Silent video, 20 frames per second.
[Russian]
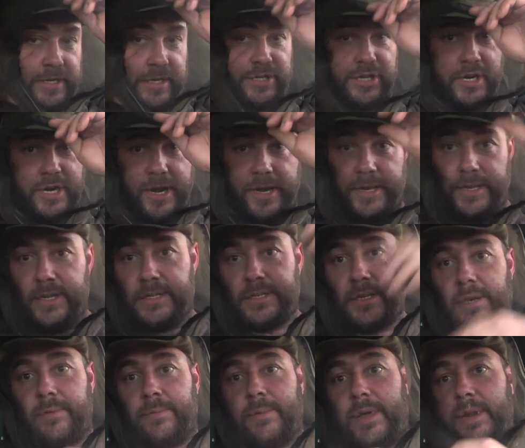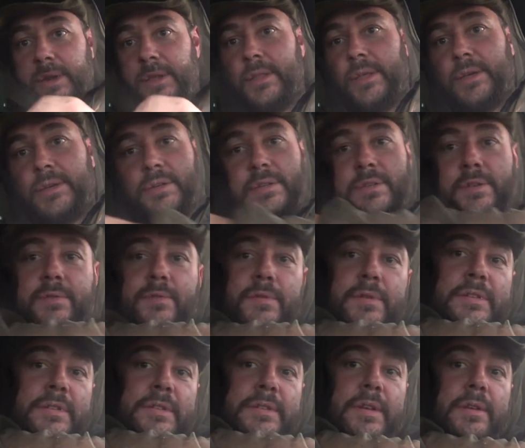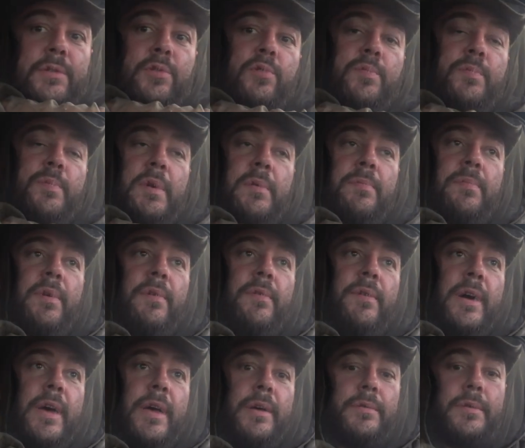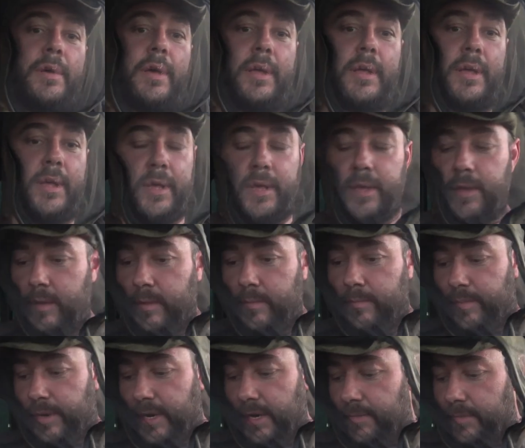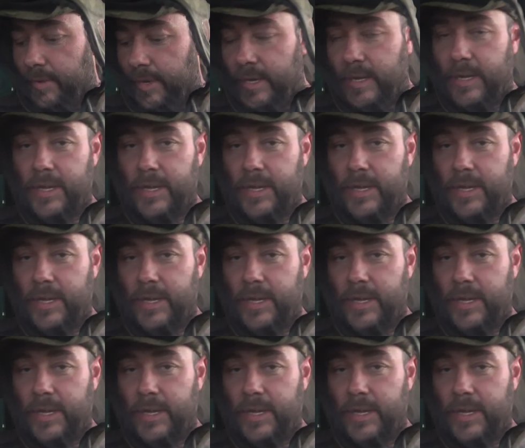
сожрали нас комары, даже сквозь сетку пробивают. Прям